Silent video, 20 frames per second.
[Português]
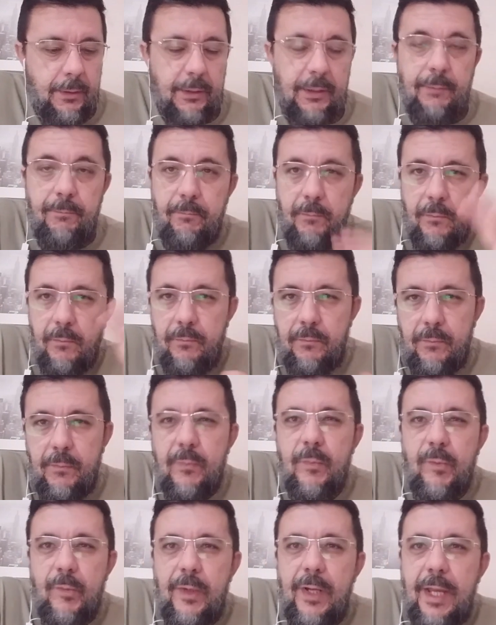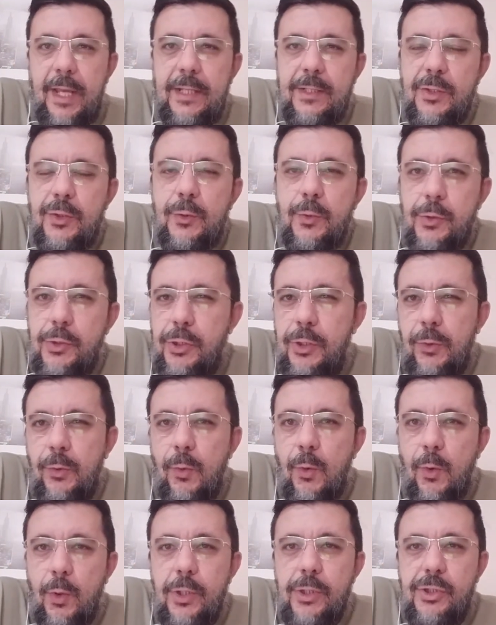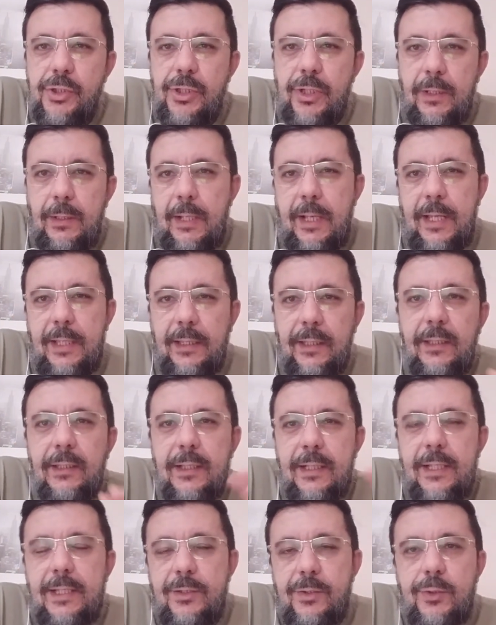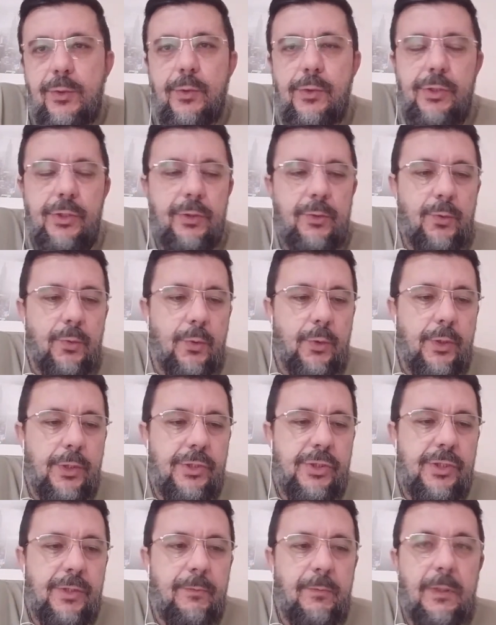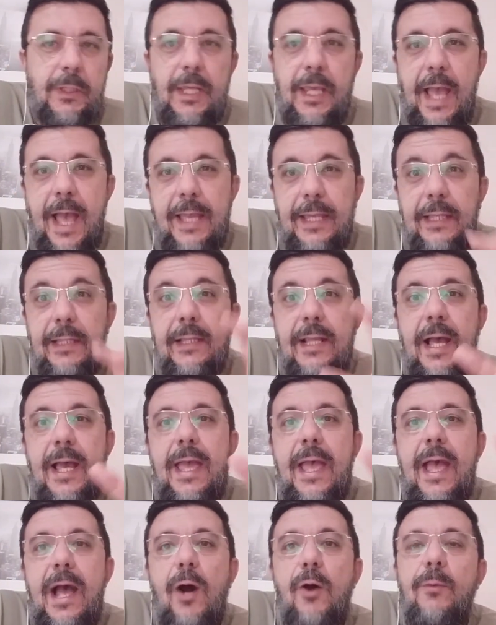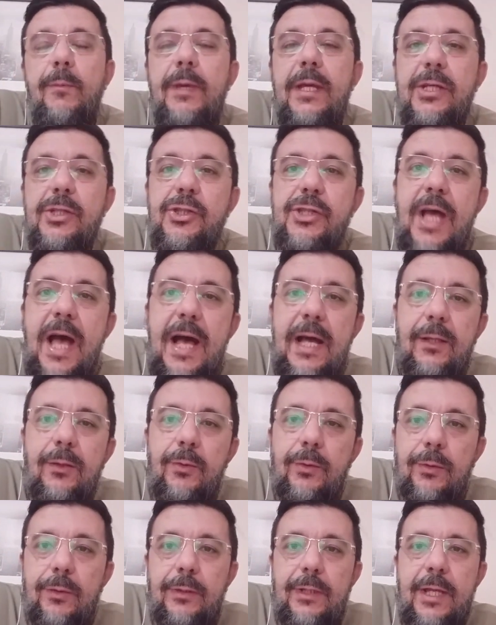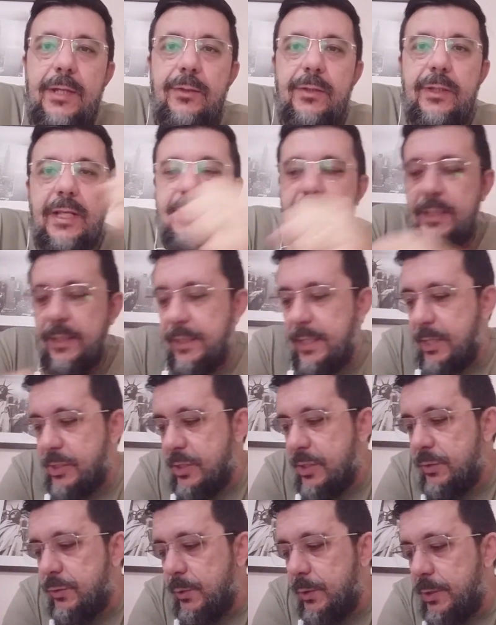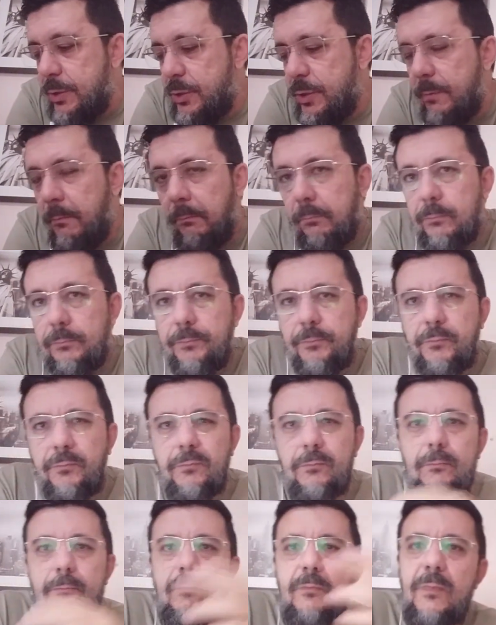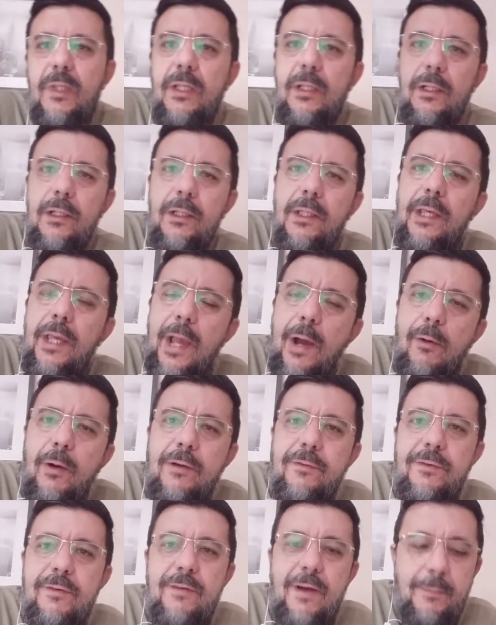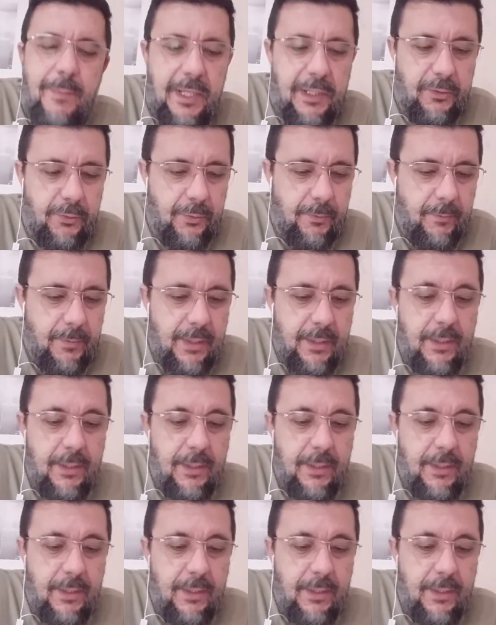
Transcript: que é discutido hoje, ainda é discutido hoje e ainda é almejado dentro das igrejas hoje, que é o avivamento.